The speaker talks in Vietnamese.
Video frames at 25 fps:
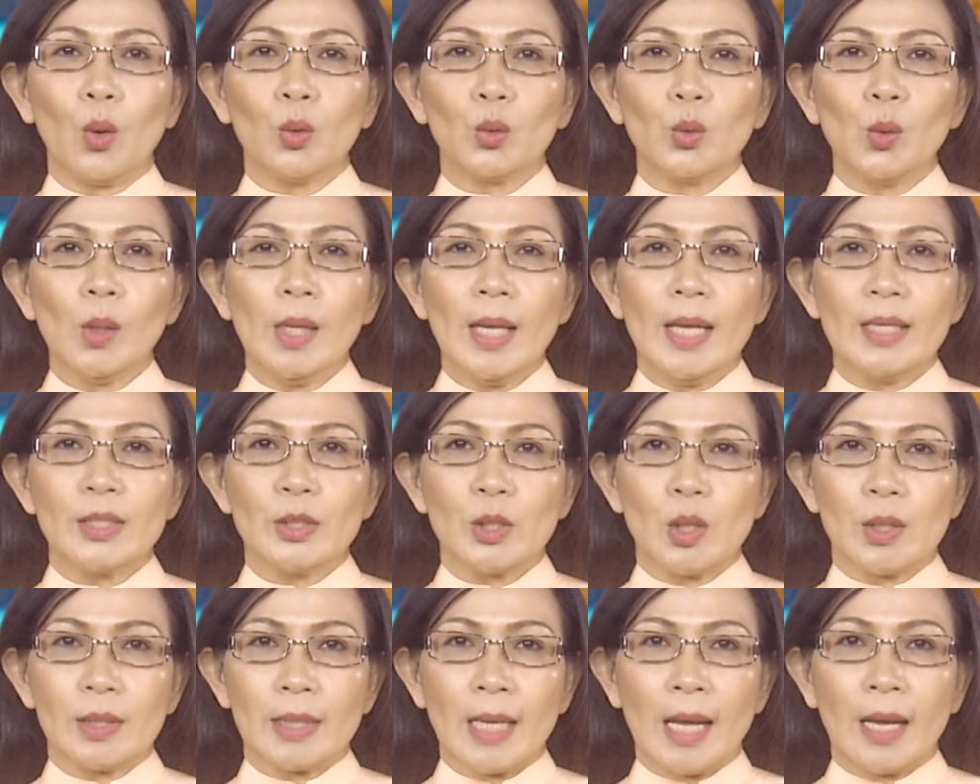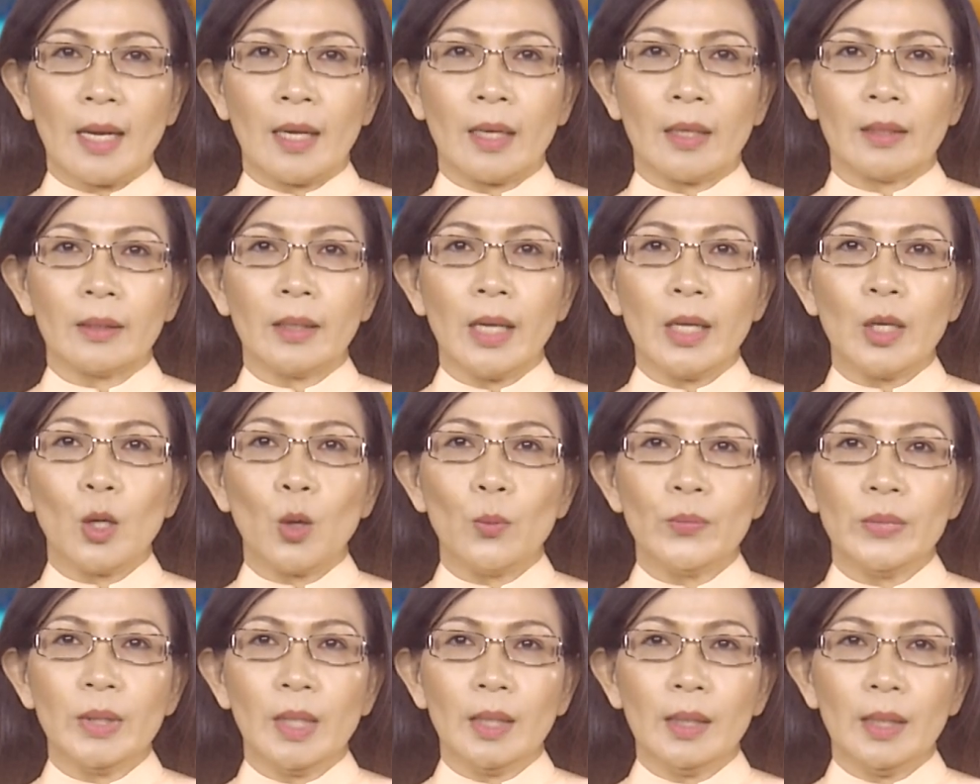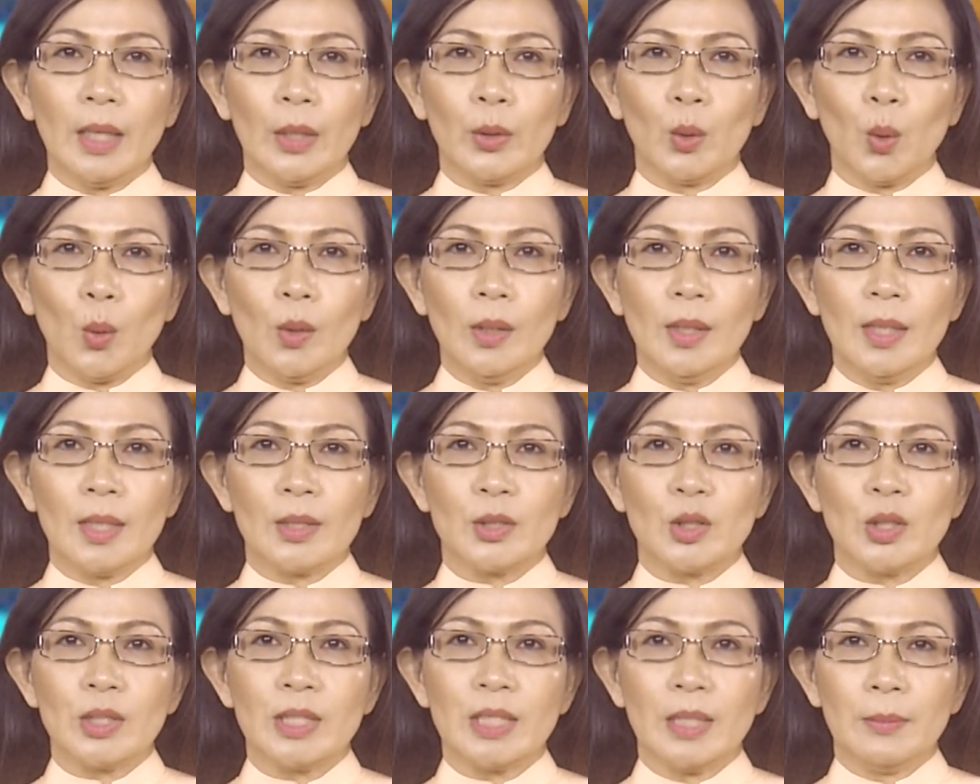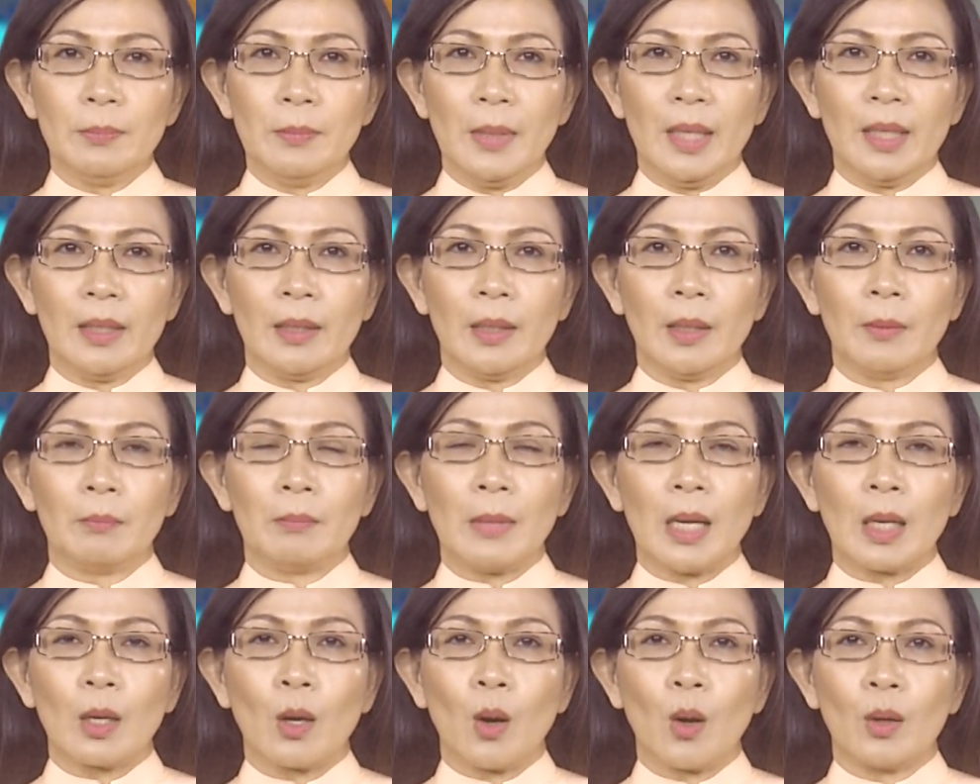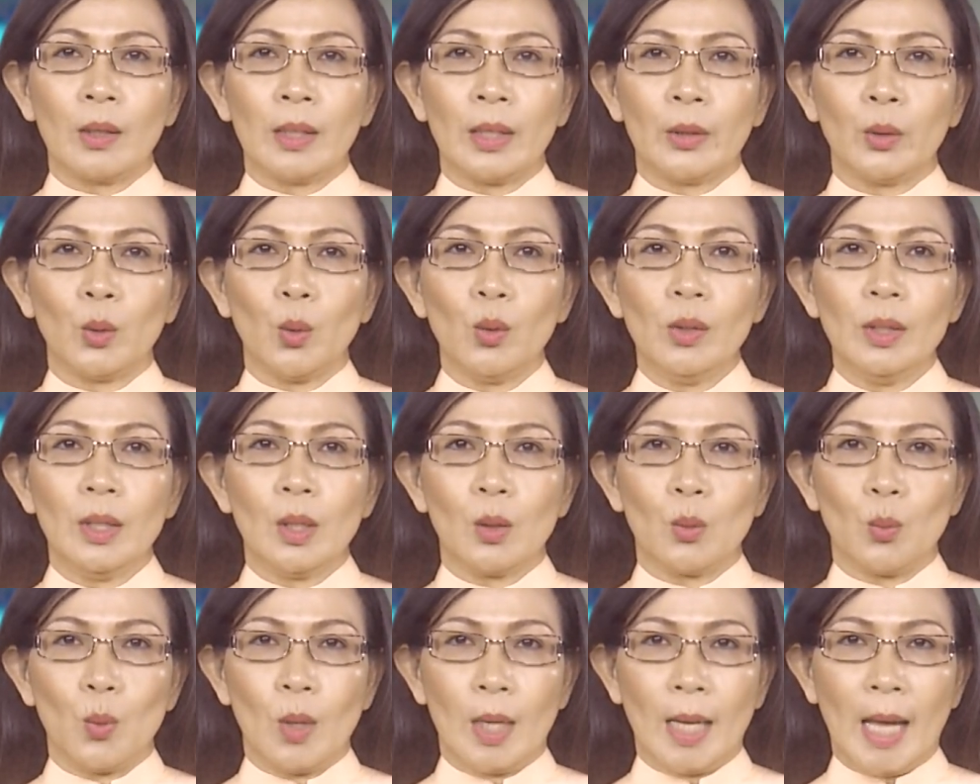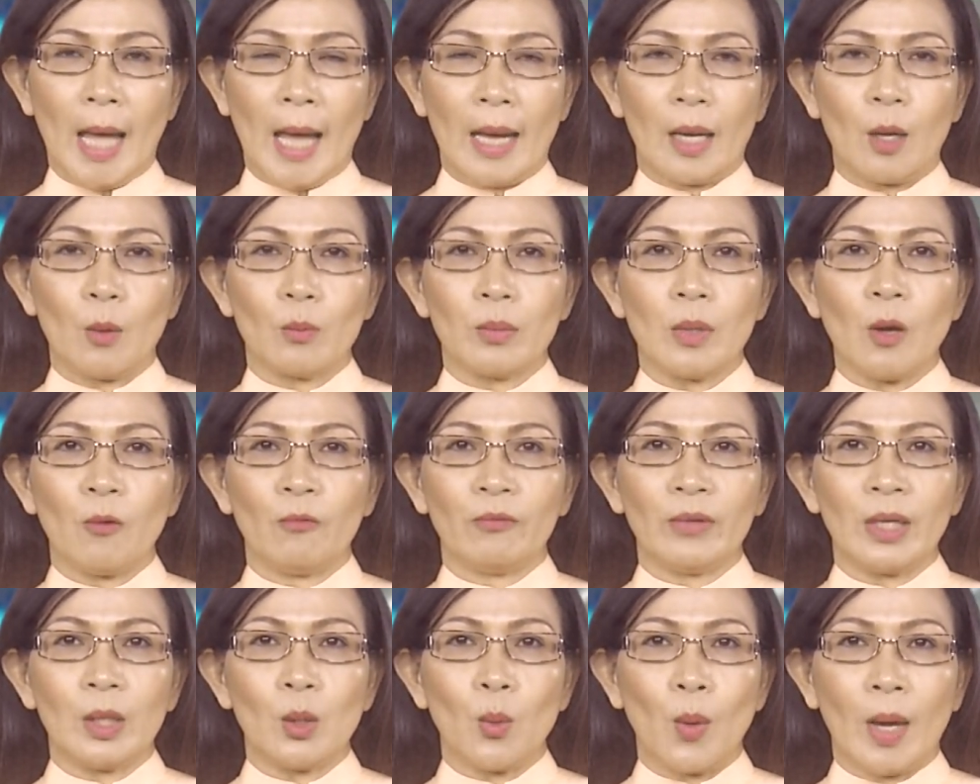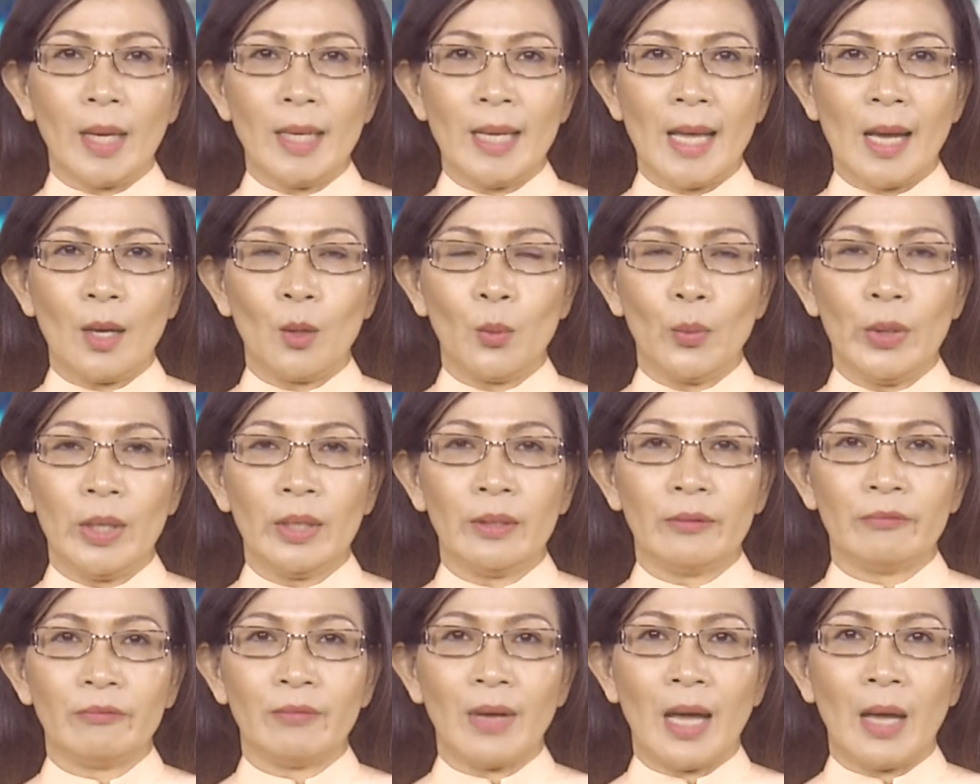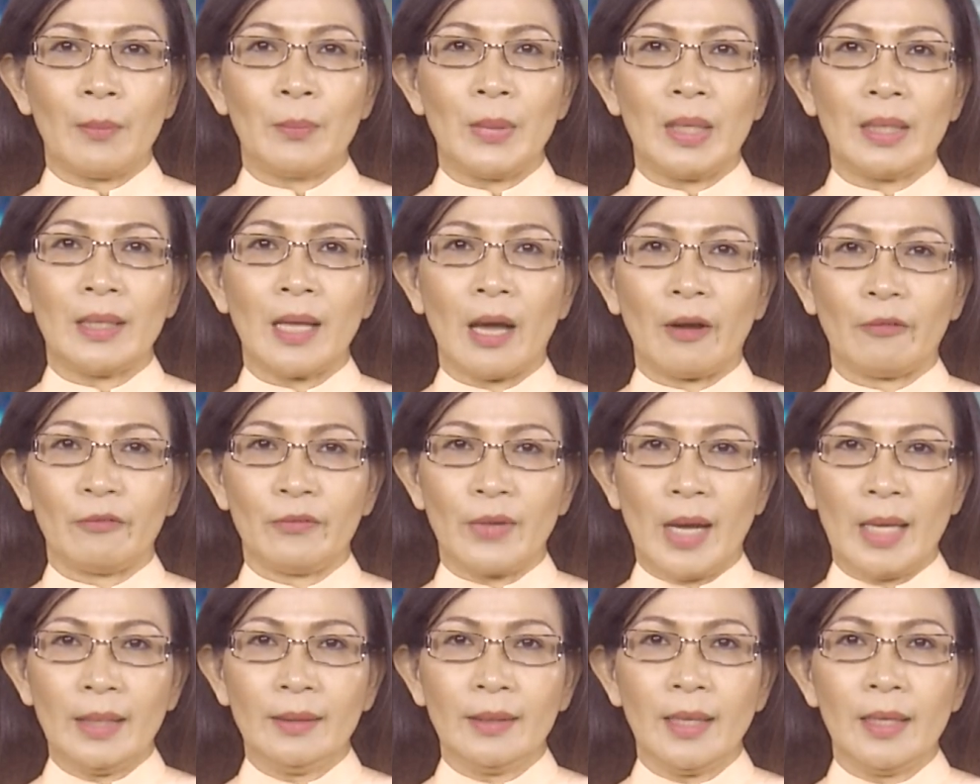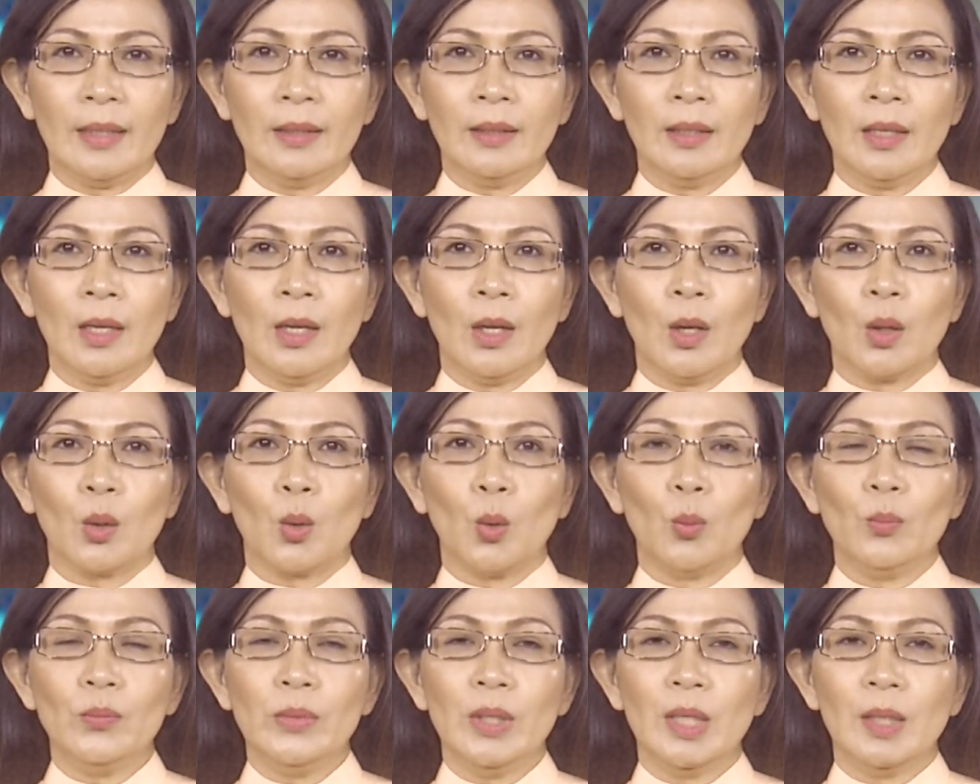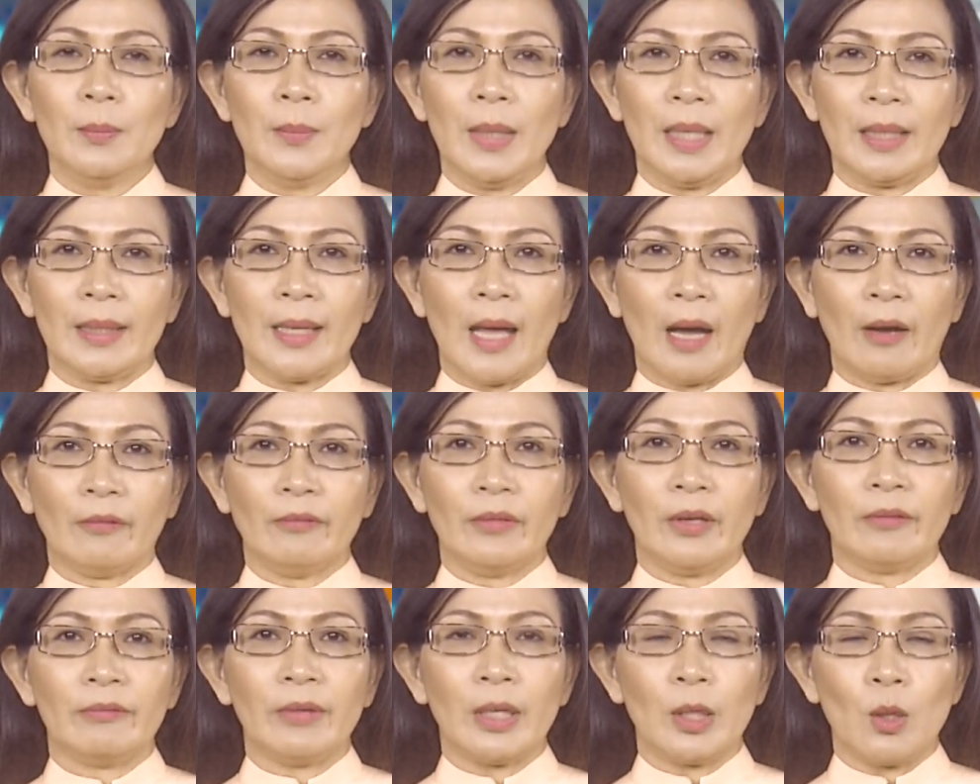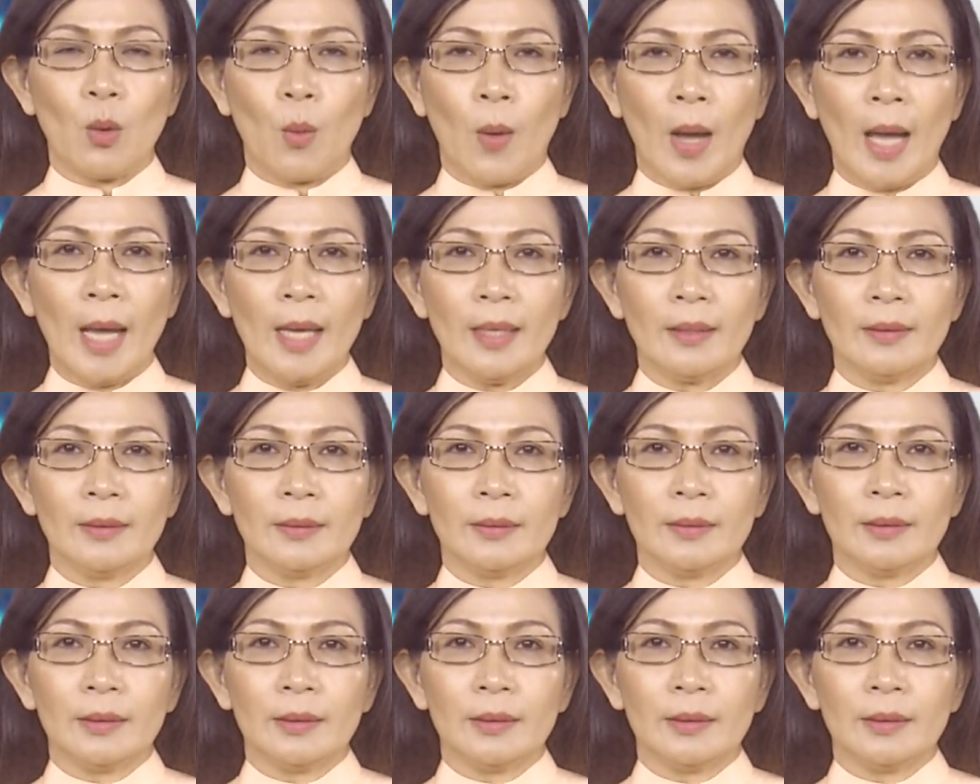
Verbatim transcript: Cô Tú Lê cho rằng đây không những là nỗ lực cho chính mình mà còn là nỗ lực của cả cộng đồng văn hóa đa nguyên và bình đẳng phái tính – cũng như bình đẳng về văn hóa.